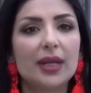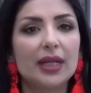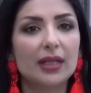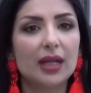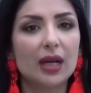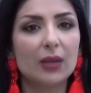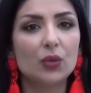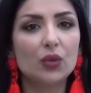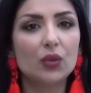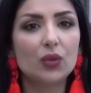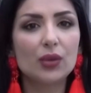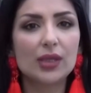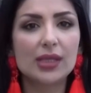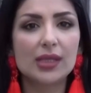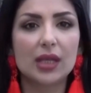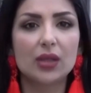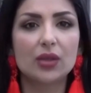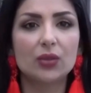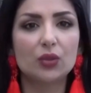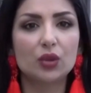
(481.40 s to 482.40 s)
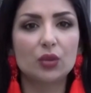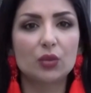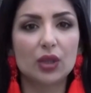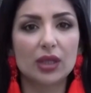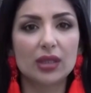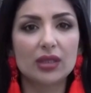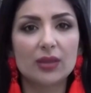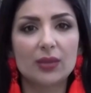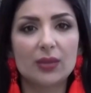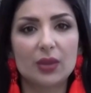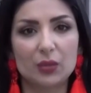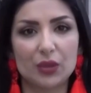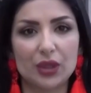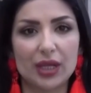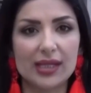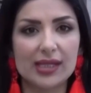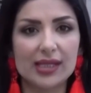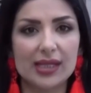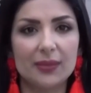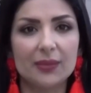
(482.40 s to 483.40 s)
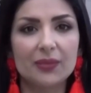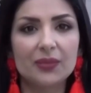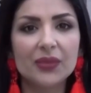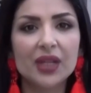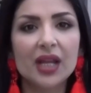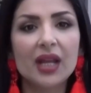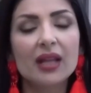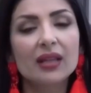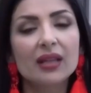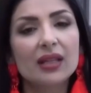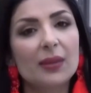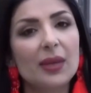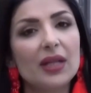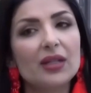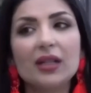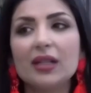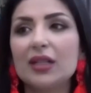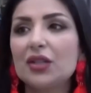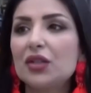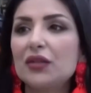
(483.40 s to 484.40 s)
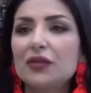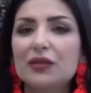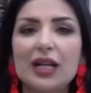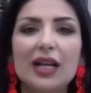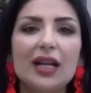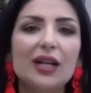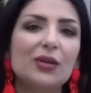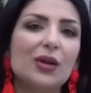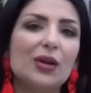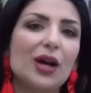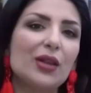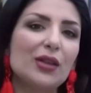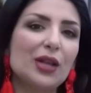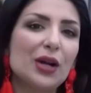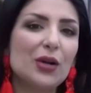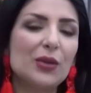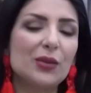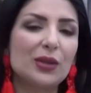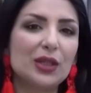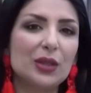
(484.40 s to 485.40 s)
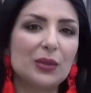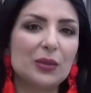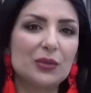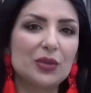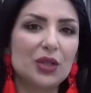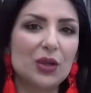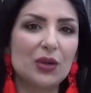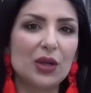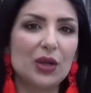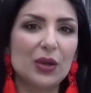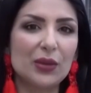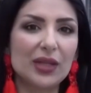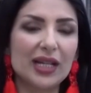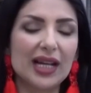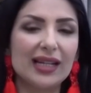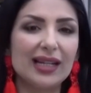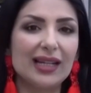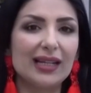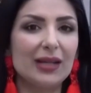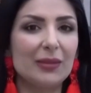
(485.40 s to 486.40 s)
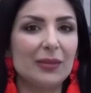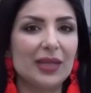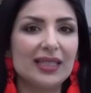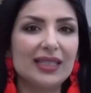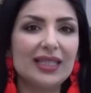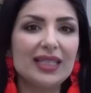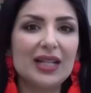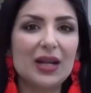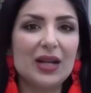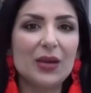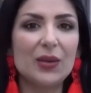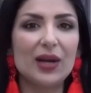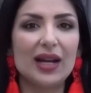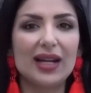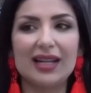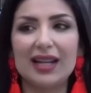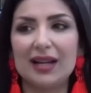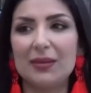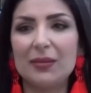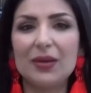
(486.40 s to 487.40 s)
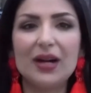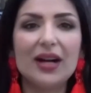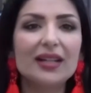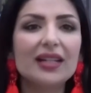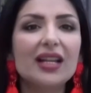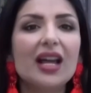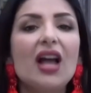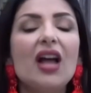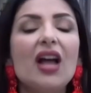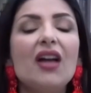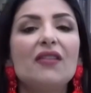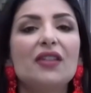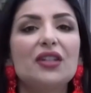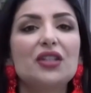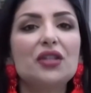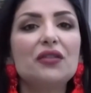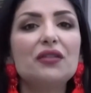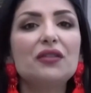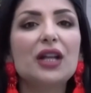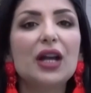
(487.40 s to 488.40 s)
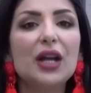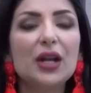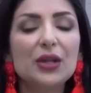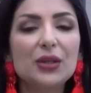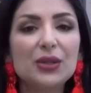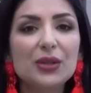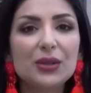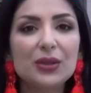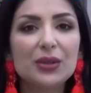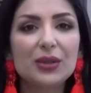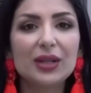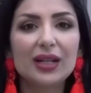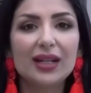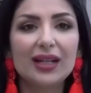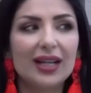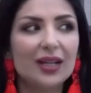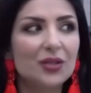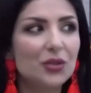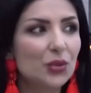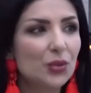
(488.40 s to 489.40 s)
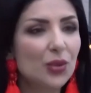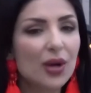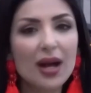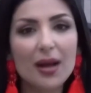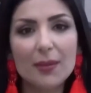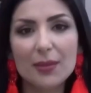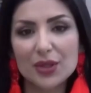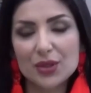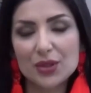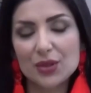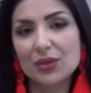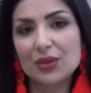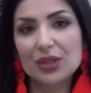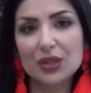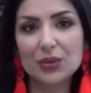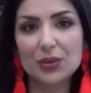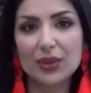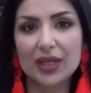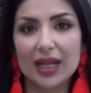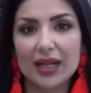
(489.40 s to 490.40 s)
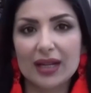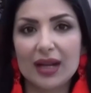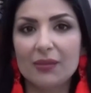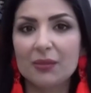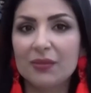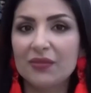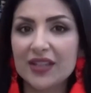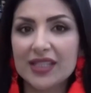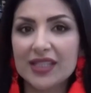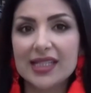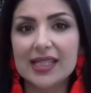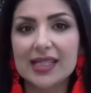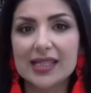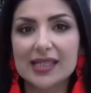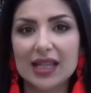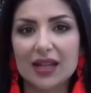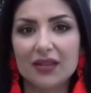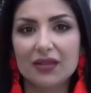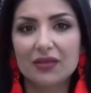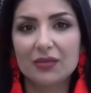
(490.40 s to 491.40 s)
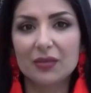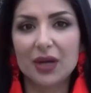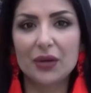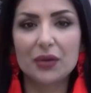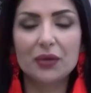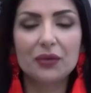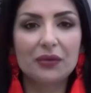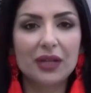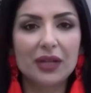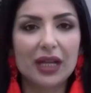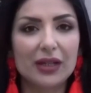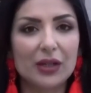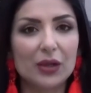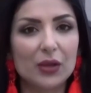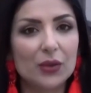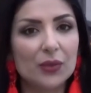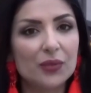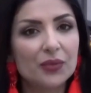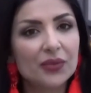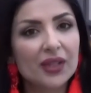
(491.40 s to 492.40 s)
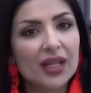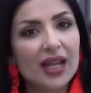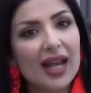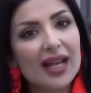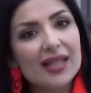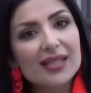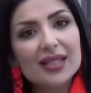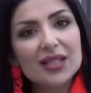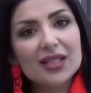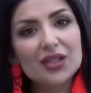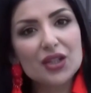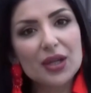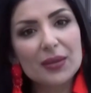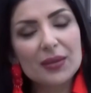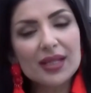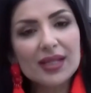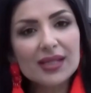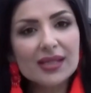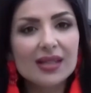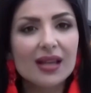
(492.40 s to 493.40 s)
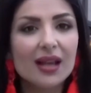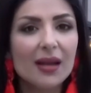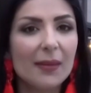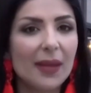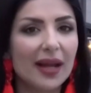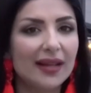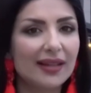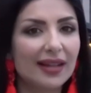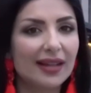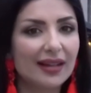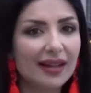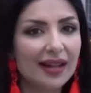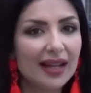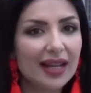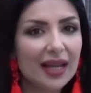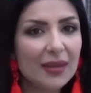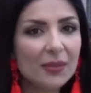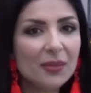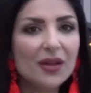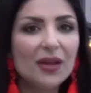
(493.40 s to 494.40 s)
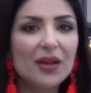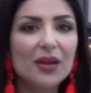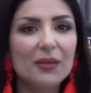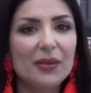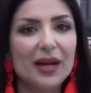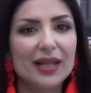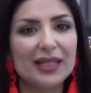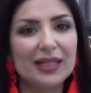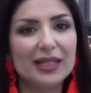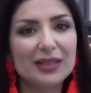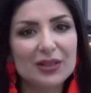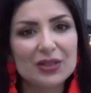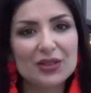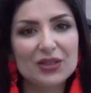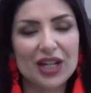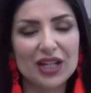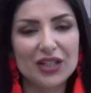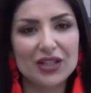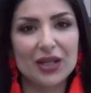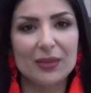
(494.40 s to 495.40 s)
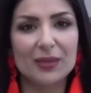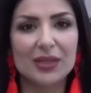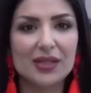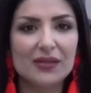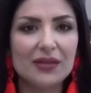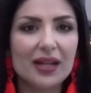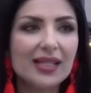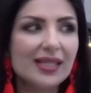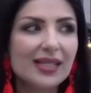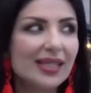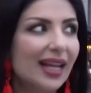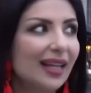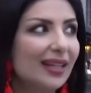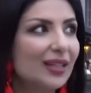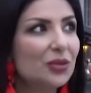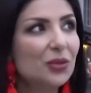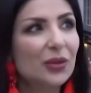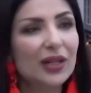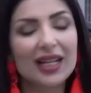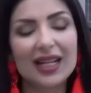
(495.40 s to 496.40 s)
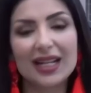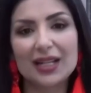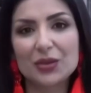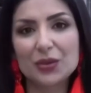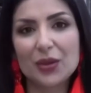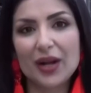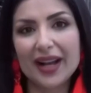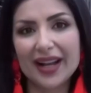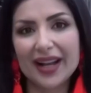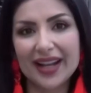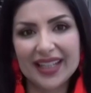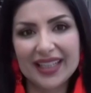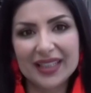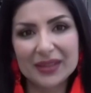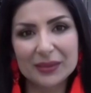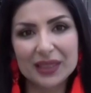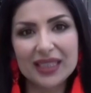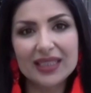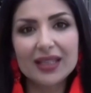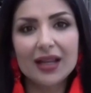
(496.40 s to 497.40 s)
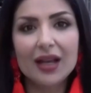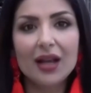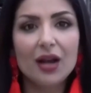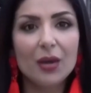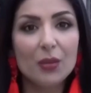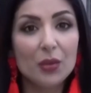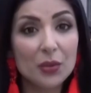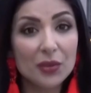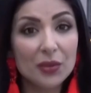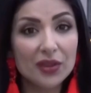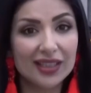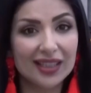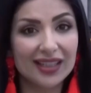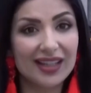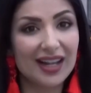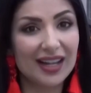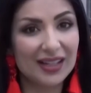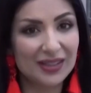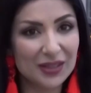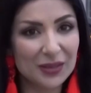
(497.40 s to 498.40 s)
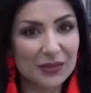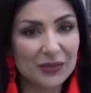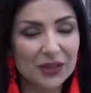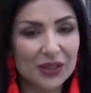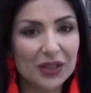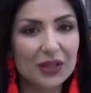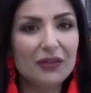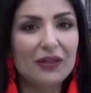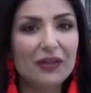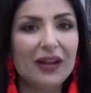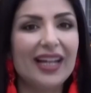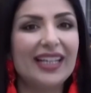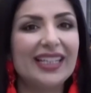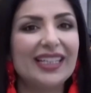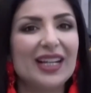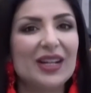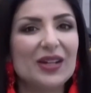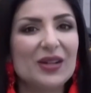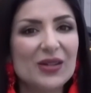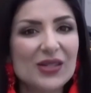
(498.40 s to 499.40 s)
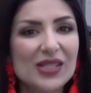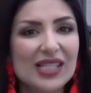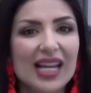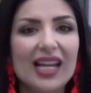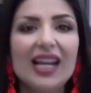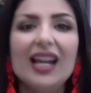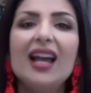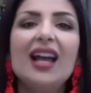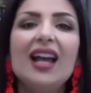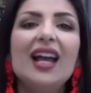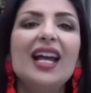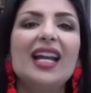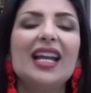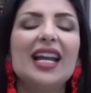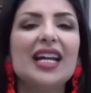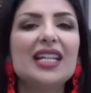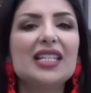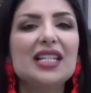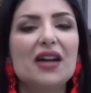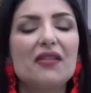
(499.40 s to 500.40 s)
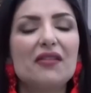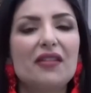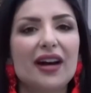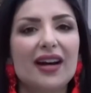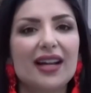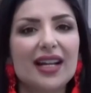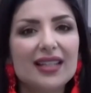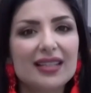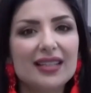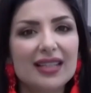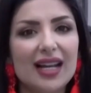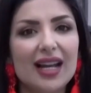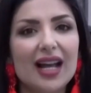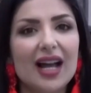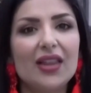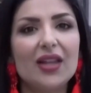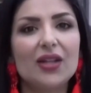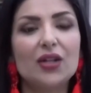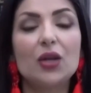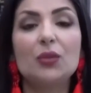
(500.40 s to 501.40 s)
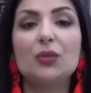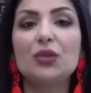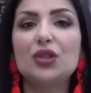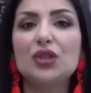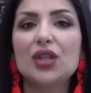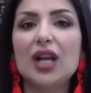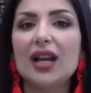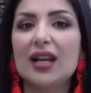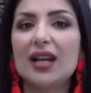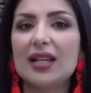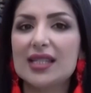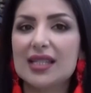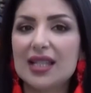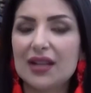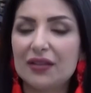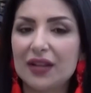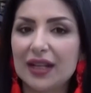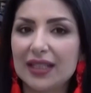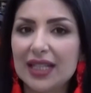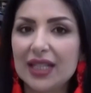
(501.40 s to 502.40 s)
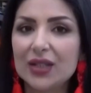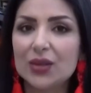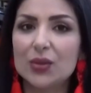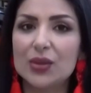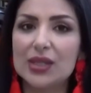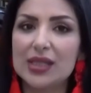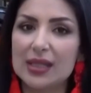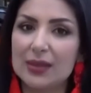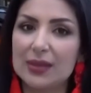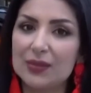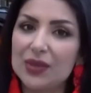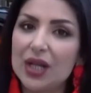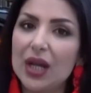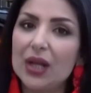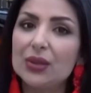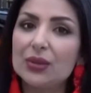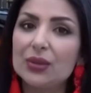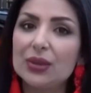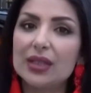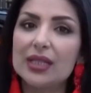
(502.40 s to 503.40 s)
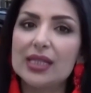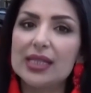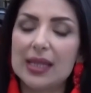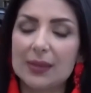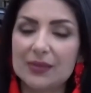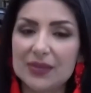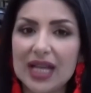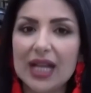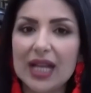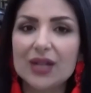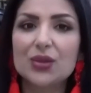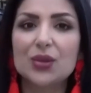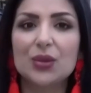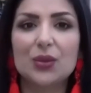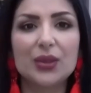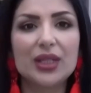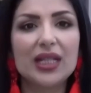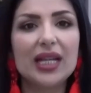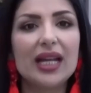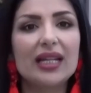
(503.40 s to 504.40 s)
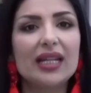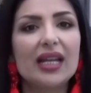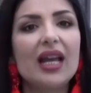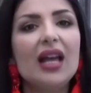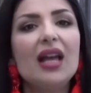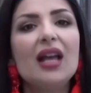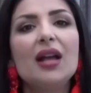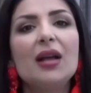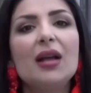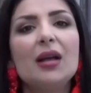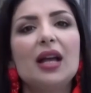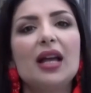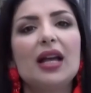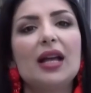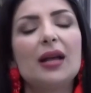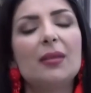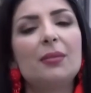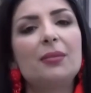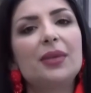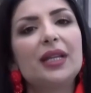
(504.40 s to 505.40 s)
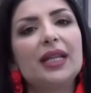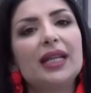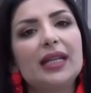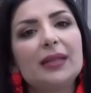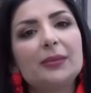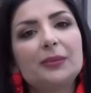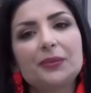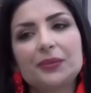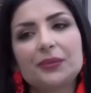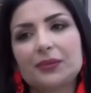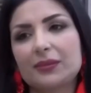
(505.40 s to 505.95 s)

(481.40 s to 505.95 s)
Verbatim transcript: ما ينامون ويستخدمون مرطب المناسب طبعا احنا شفنا انه اخذناكم اليوم بجوله ويانا للمدينه والى البارك فشفنا انه الاجواء مجنونه شويه هنا بفصل الصيف معروف بانه هسه شمس بعدين غيم بعدين ترجع شمس فهسه احنا شويه الاجواء غيمت ممكن انها تمطر فخلينا نوصل لختام فقرتنا لهذا اليوم وان شاء الله استفاديتوا واستمتعتوا استمتعتوا ويانا آه، ب